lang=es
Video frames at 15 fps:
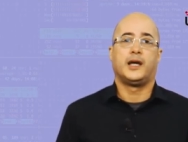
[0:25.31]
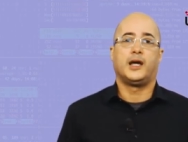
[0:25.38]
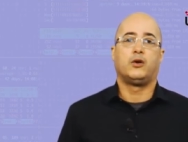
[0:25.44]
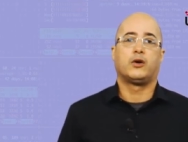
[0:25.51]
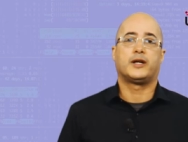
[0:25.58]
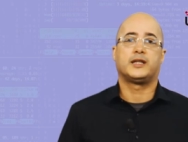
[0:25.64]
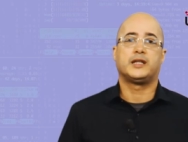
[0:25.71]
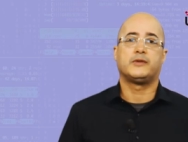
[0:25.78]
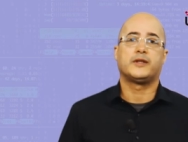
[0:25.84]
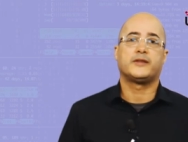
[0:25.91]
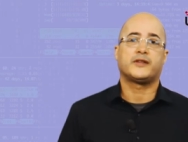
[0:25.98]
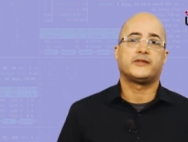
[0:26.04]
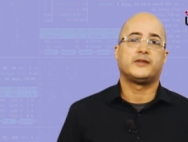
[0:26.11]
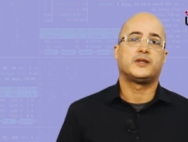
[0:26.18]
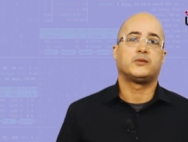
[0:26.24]
El objetivo de
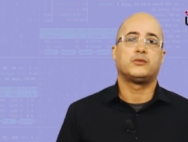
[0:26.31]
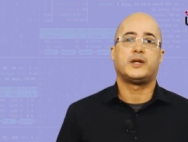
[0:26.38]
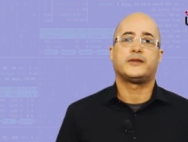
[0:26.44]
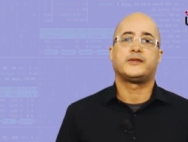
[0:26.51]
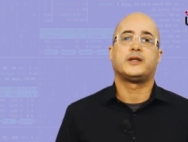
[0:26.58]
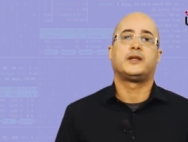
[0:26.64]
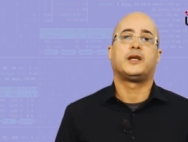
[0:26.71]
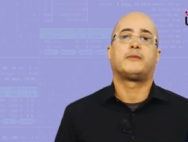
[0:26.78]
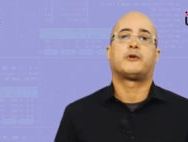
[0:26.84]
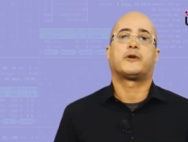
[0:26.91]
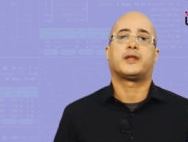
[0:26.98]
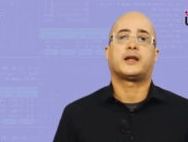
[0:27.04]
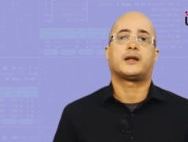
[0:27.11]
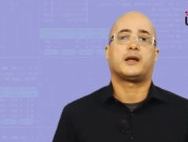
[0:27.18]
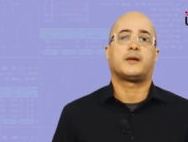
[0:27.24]
esta asignatura es el de
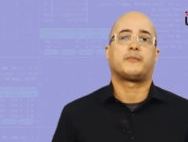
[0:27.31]
abordar